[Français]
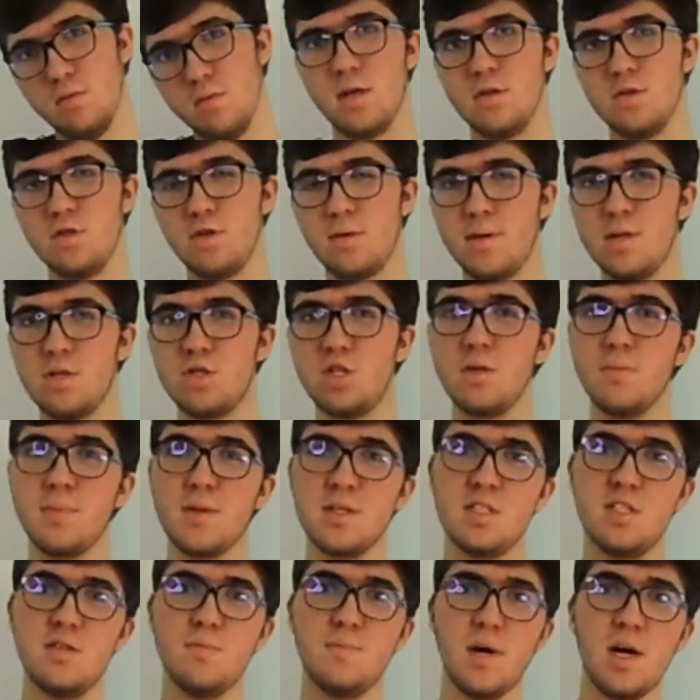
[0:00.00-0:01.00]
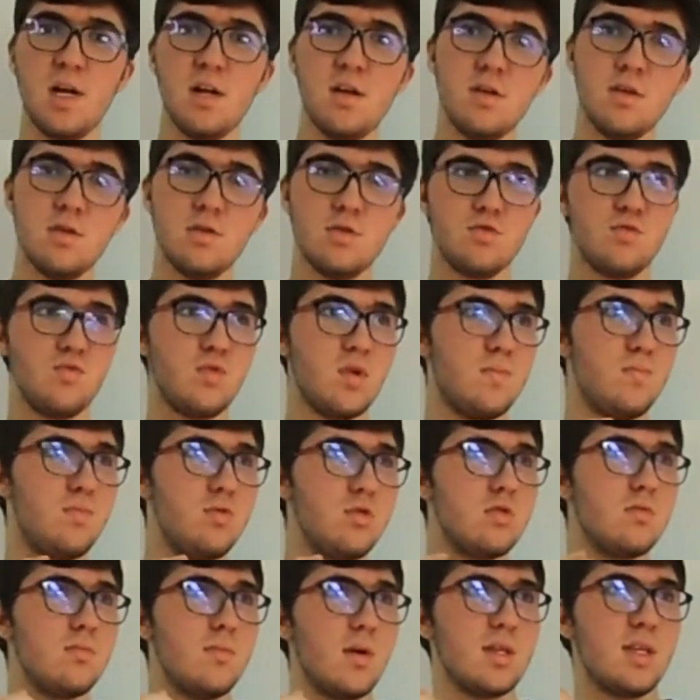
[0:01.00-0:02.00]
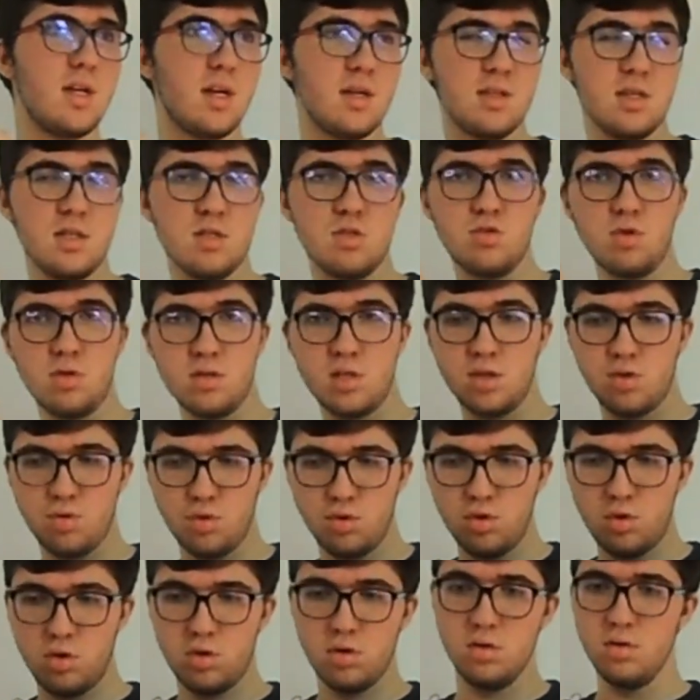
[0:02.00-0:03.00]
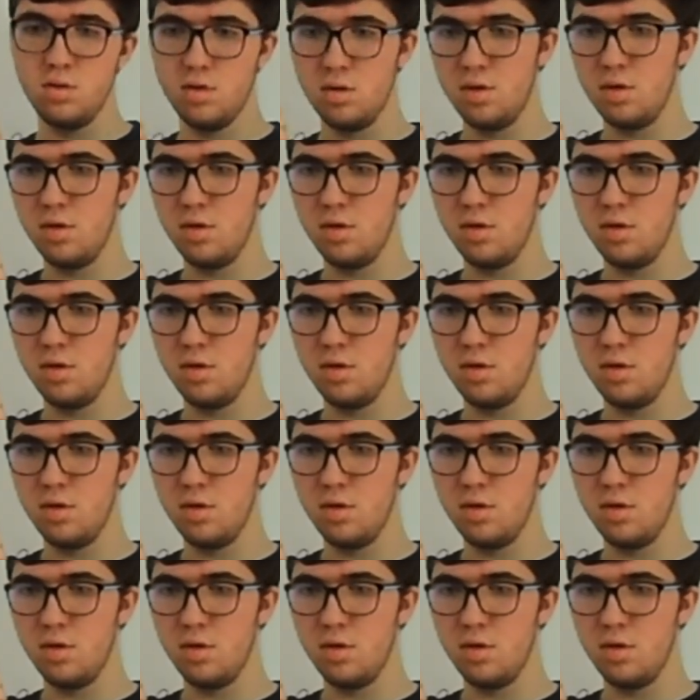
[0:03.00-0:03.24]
Sur ma chaîne principale, je vais plus m'attarder sur des trucs